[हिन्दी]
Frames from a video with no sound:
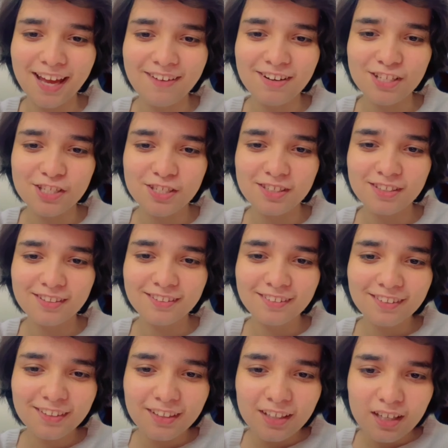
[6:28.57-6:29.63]
पर्यायवाची
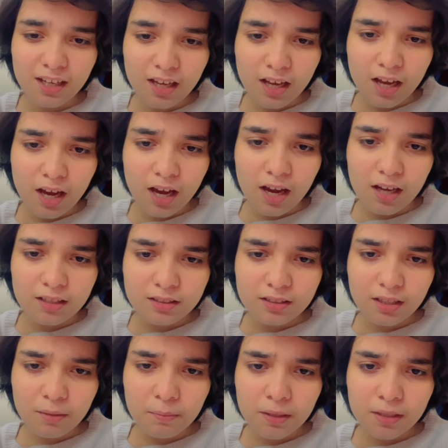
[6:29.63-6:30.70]

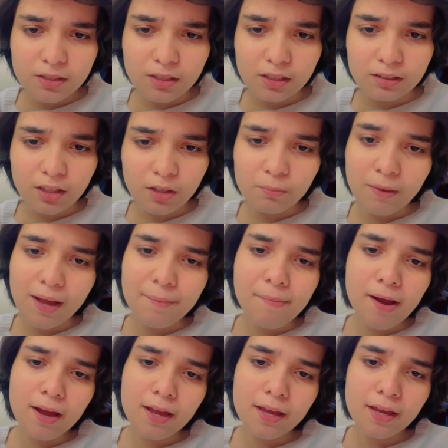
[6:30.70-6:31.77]
अच्छा मैं चलता हूँ बाय
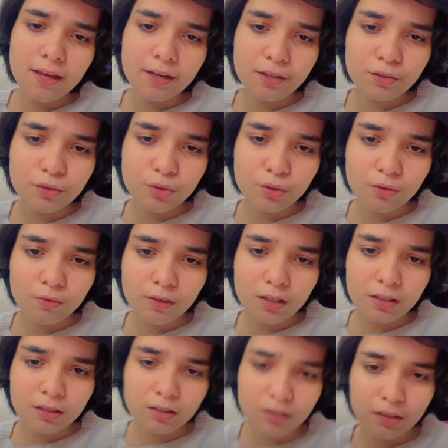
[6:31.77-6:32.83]
बाय
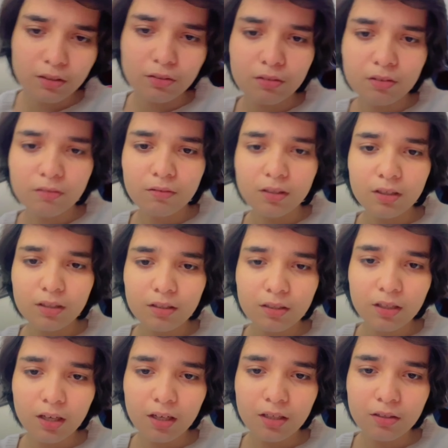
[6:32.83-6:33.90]
इंट्रोवर्ट इंट्रोवर्ट
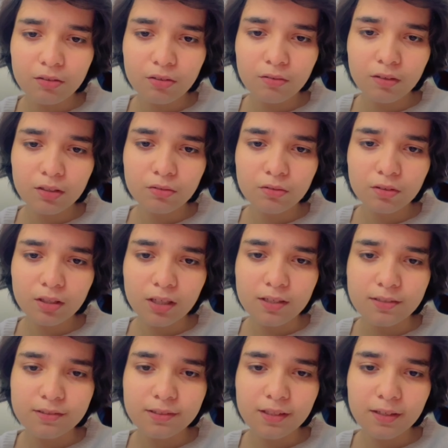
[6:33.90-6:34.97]
क्या इंट्रोवर्ट को
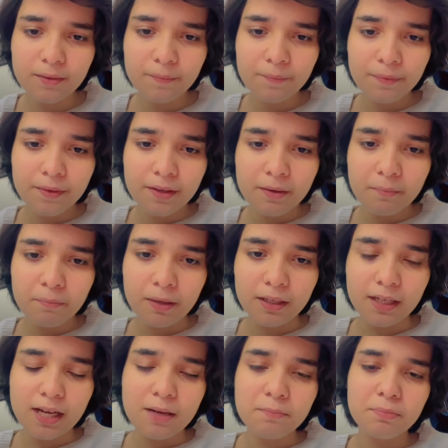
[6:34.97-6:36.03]
कैसे
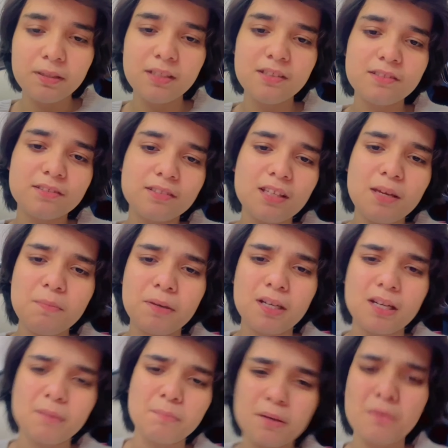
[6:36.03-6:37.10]
पटाएं प्लीज़ नहीं
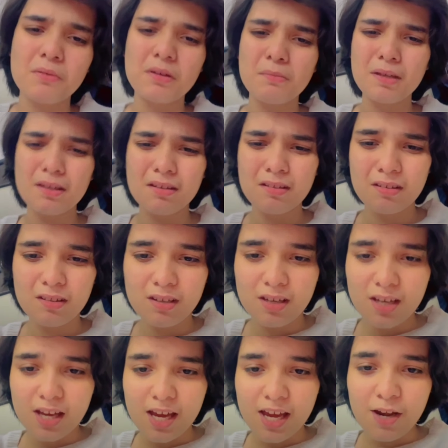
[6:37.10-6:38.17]
पटा पाओगे
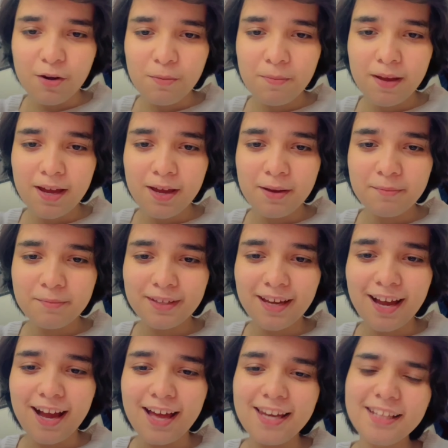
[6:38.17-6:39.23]
हेलो मैम
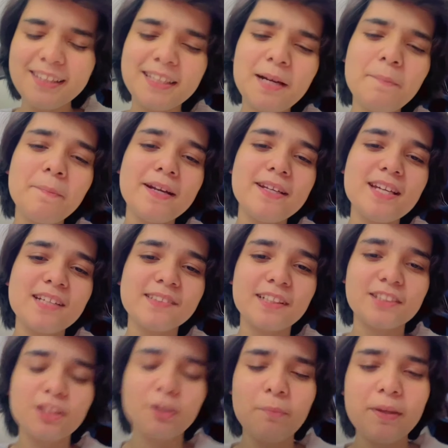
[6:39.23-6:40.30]
क्या हाल एकदम बढ़िया
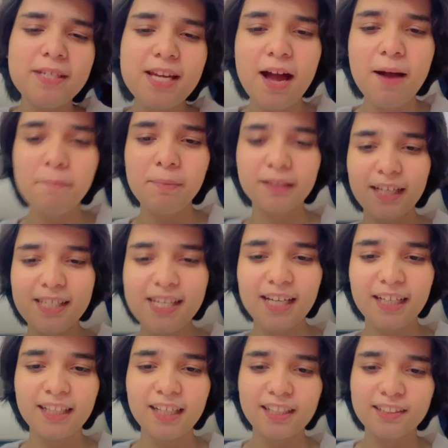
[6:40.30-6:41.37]
सक्षम भैया आप बताइए
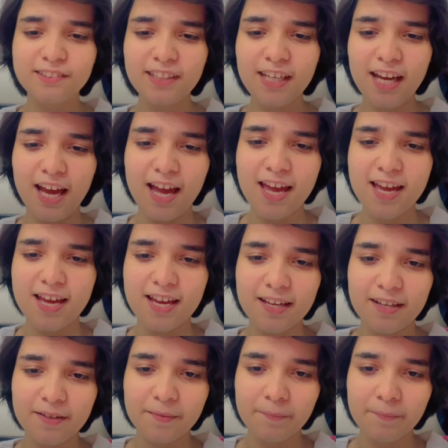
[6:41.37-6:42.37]
कैसे हैं